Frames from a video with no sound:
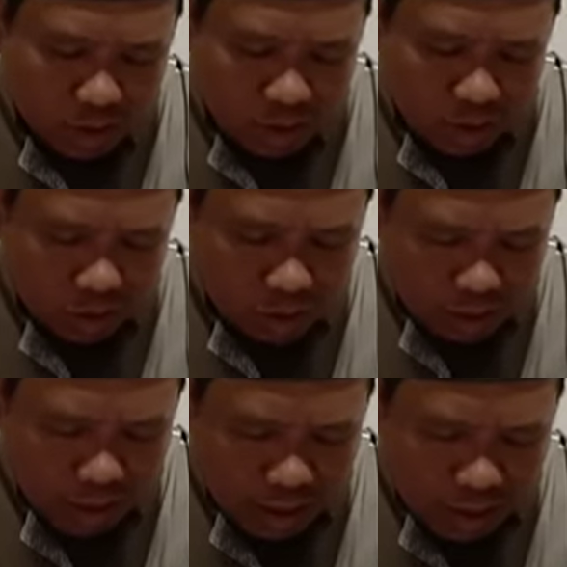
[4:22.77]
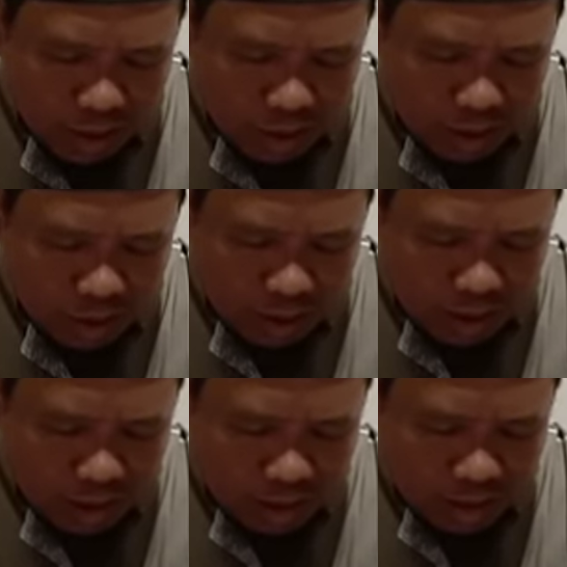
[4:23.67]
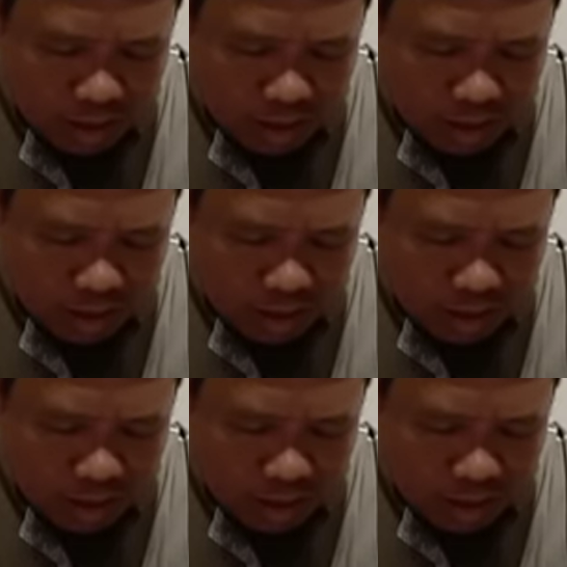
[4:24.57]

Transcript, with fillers: contohnya an yunkiro